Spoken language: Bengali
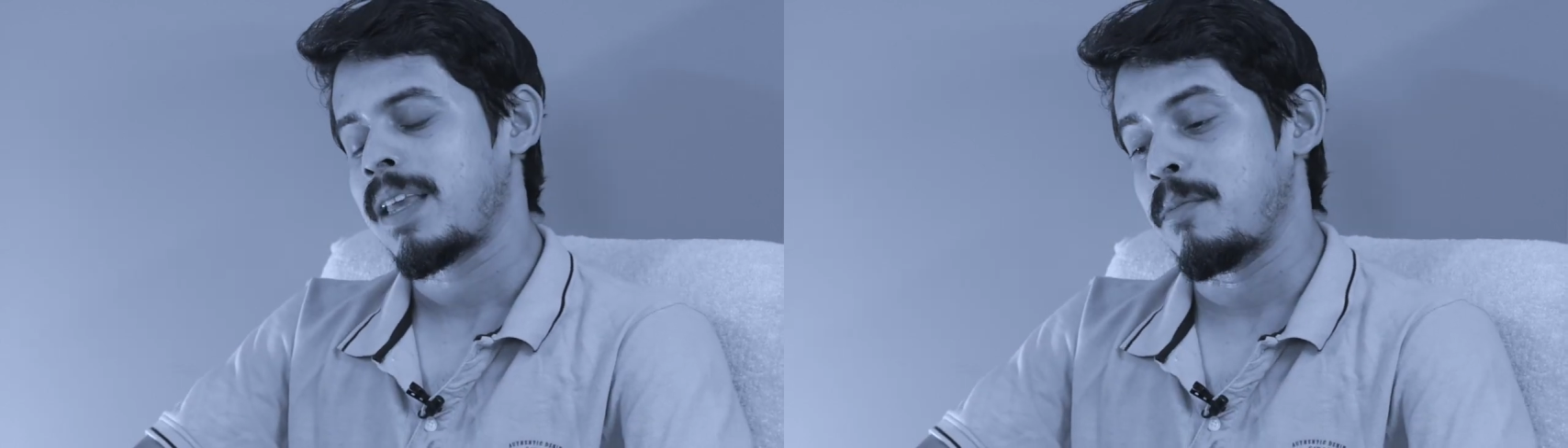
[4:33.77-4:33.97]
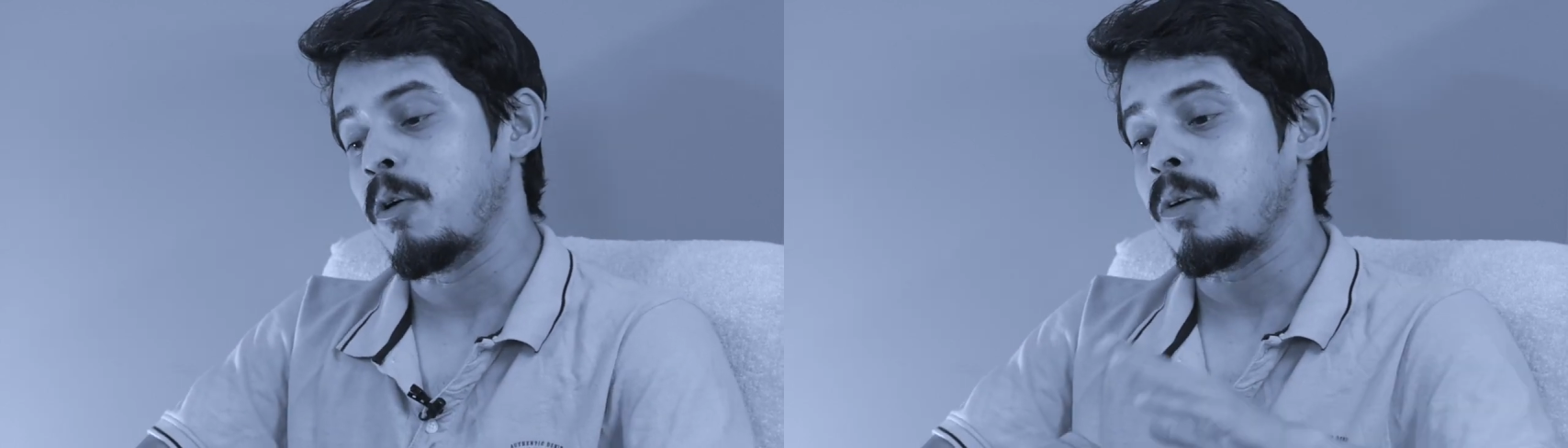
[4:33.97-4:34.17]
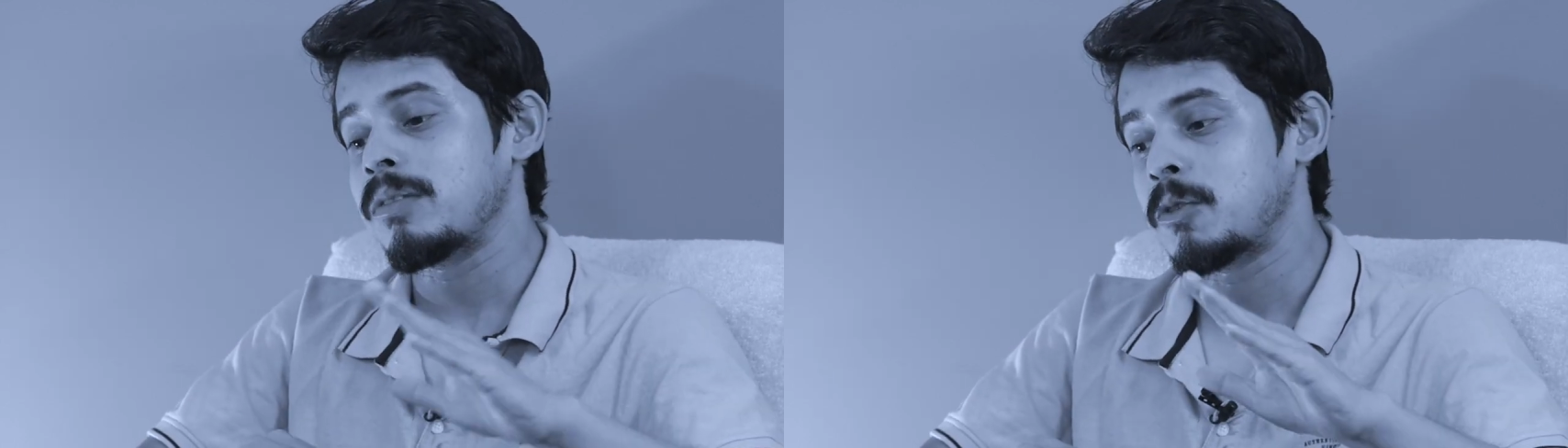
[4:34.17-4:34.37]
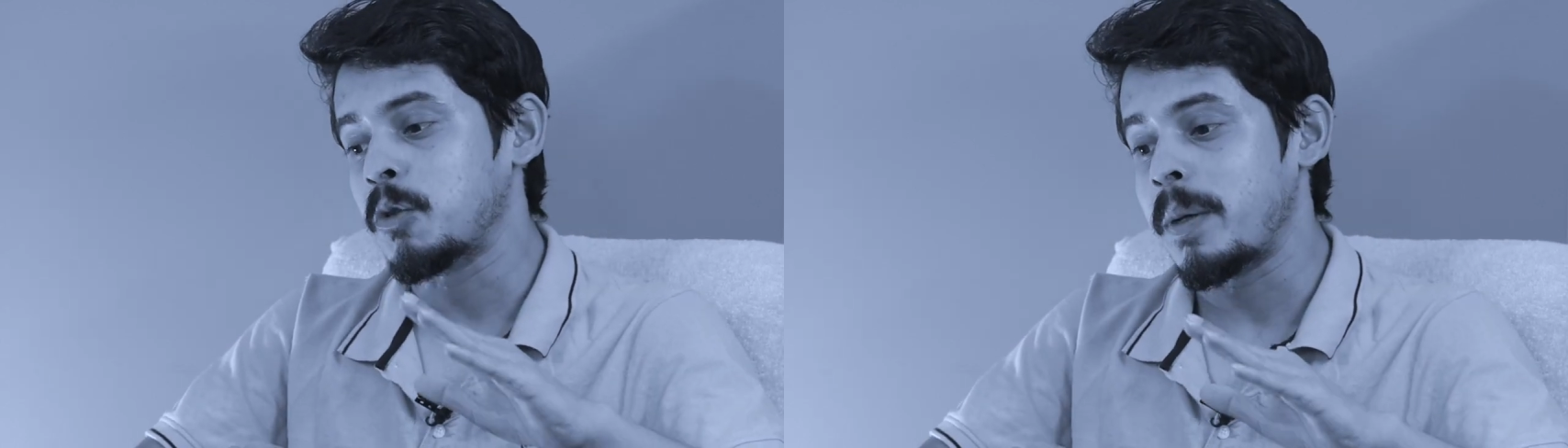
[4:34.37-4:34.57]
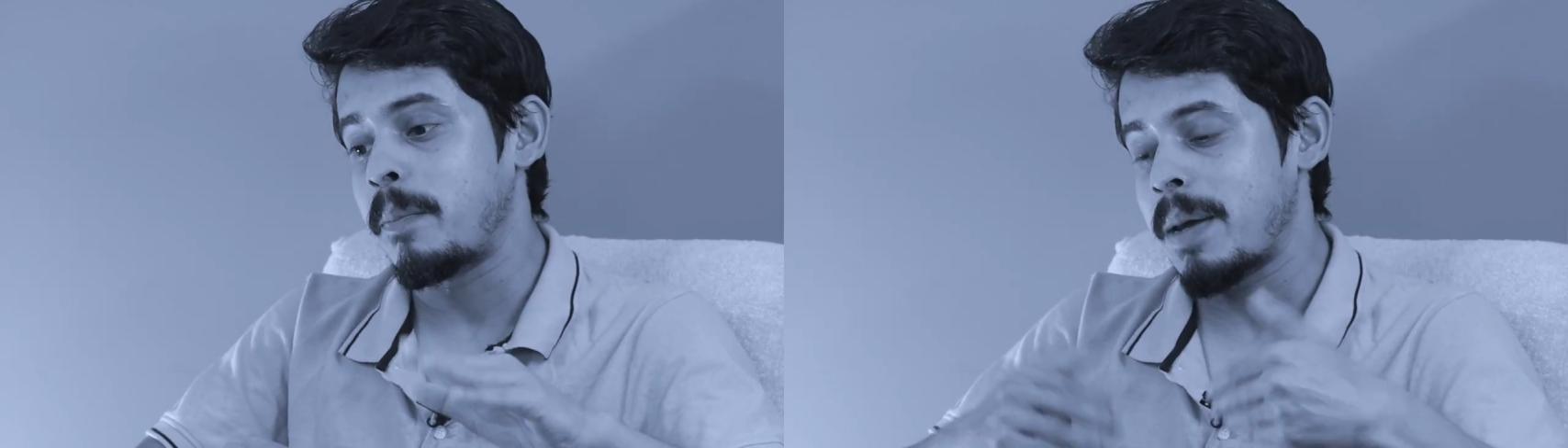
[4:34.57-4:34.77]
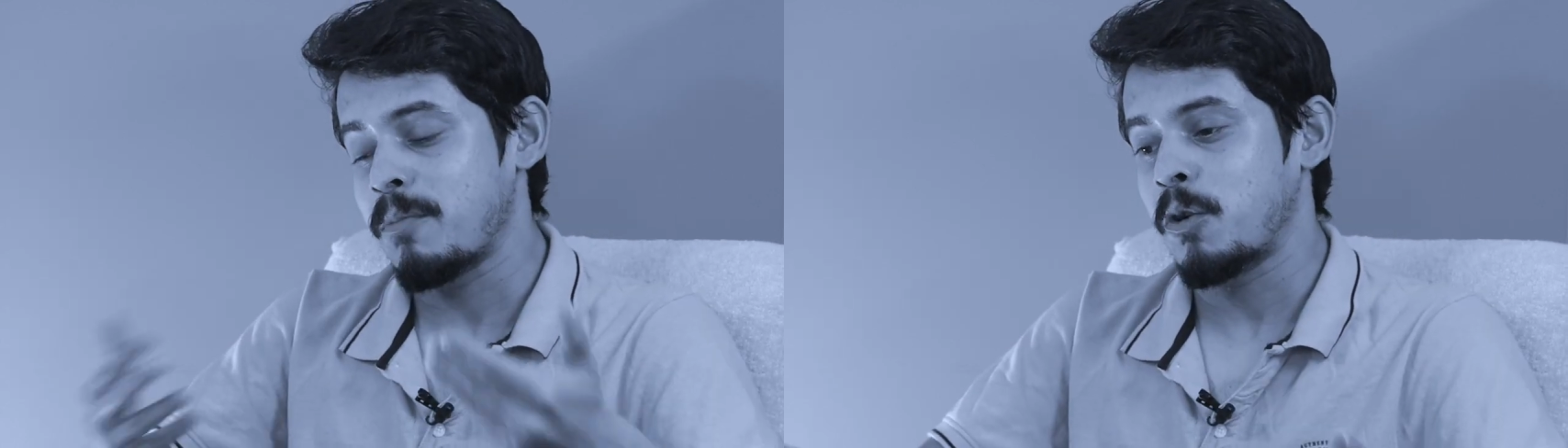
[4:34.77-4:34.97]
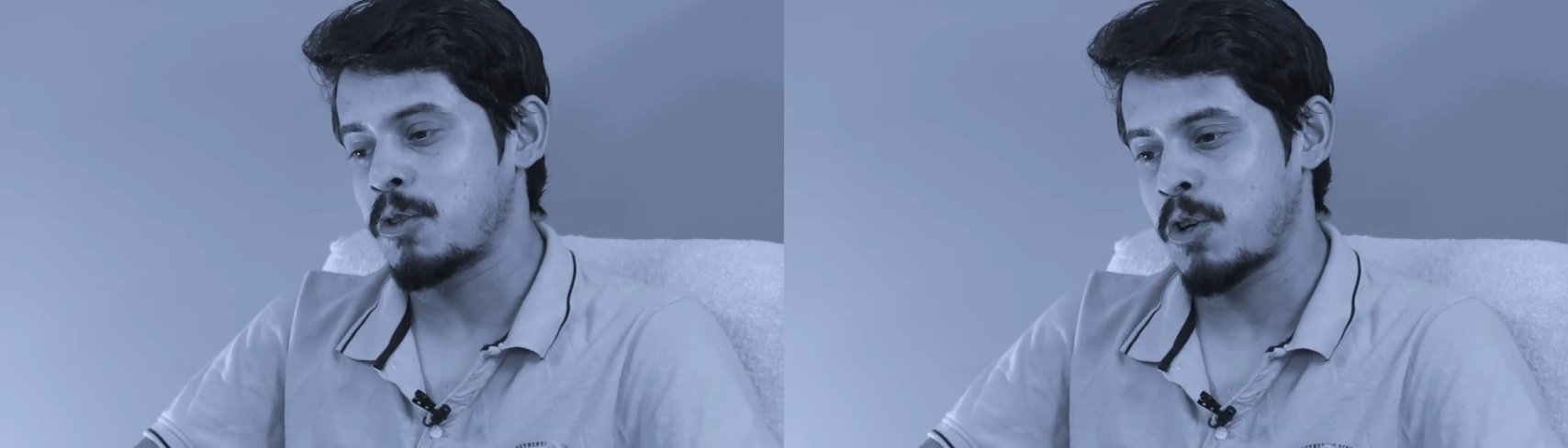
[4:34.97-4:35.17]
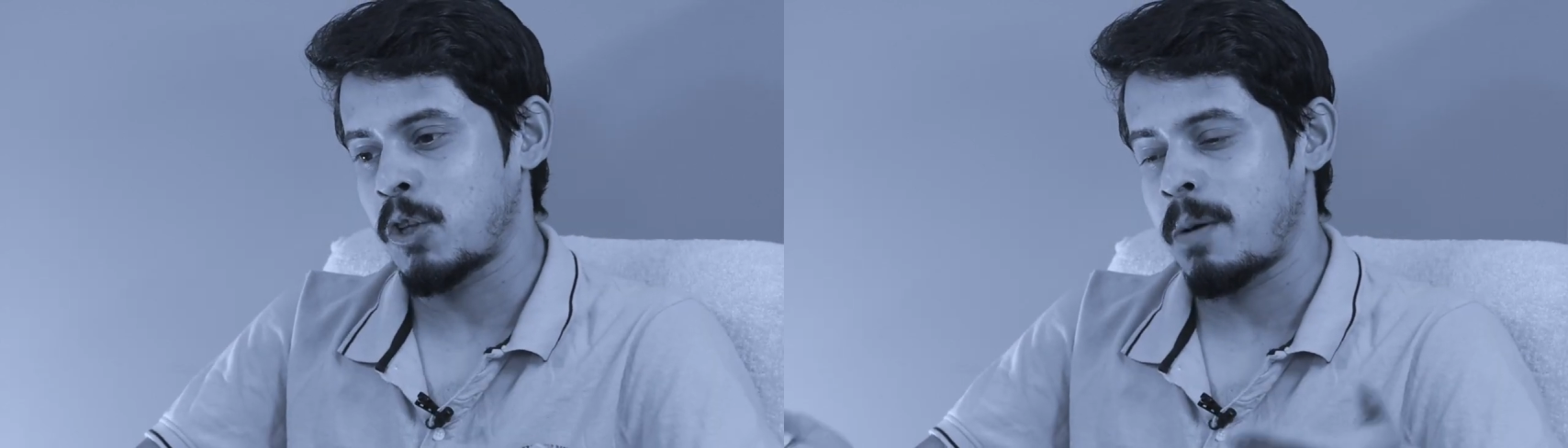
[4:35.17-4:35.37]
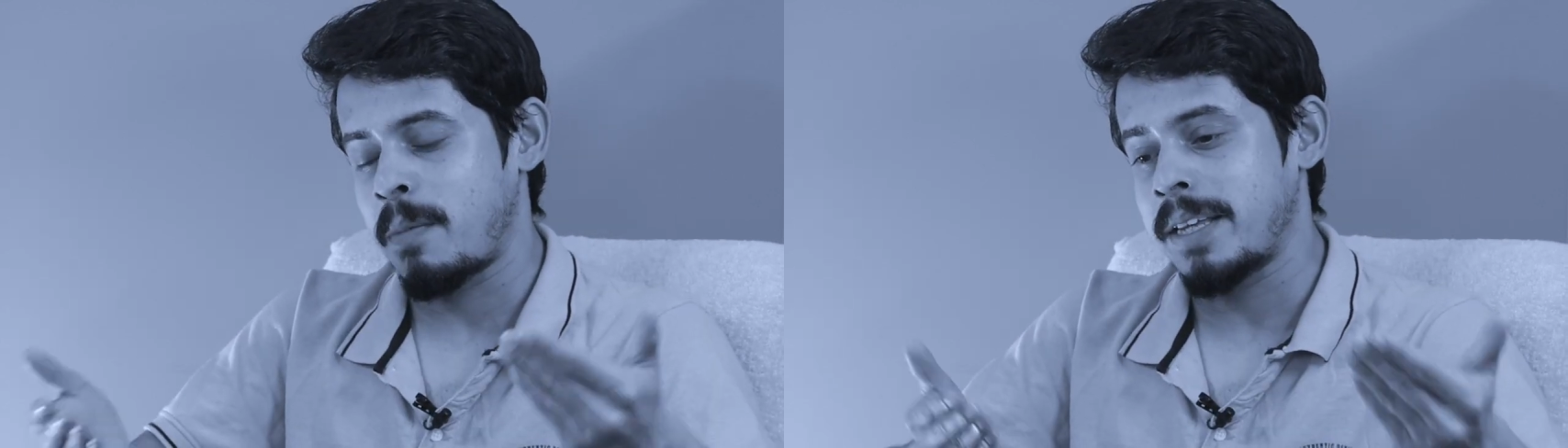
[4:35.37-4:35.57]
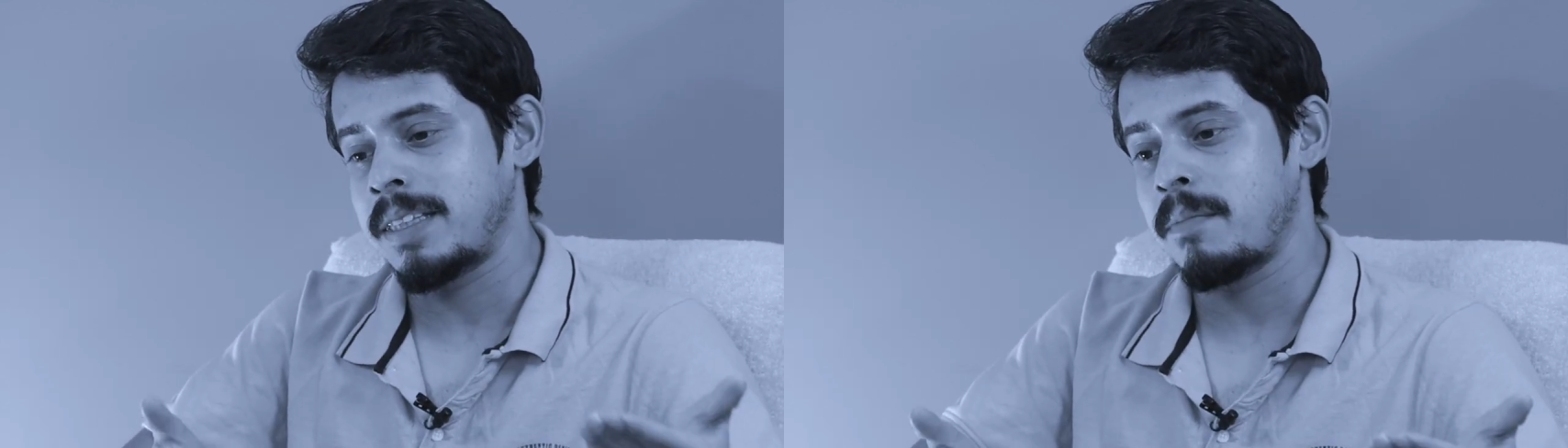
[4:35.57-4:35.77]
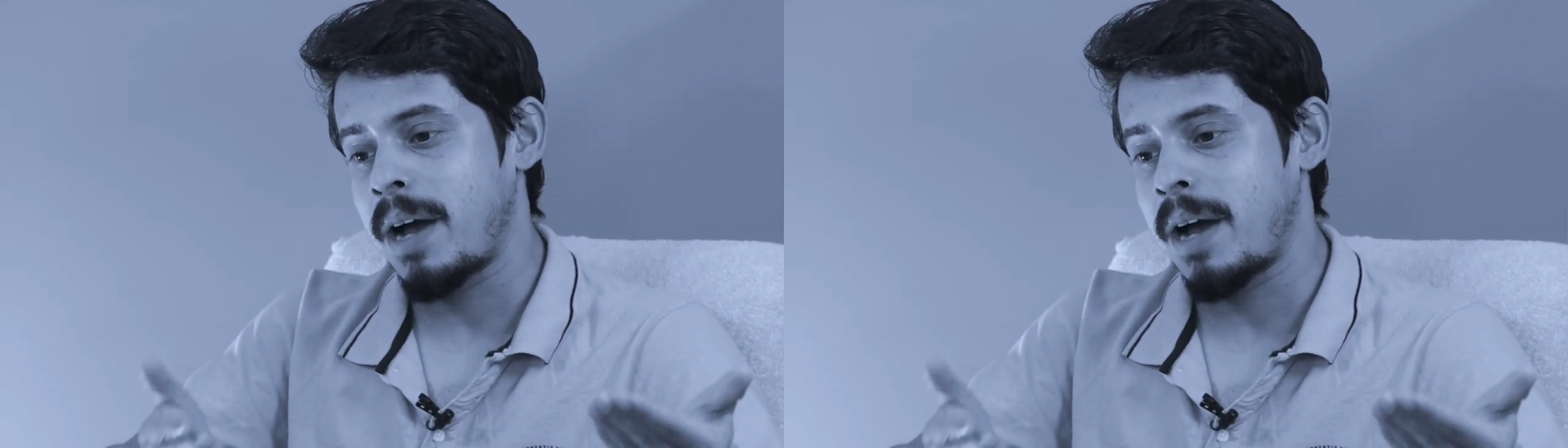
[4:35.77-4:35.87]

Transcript: এবং তুমি প্রেম করছো না তোমার বাড়িতে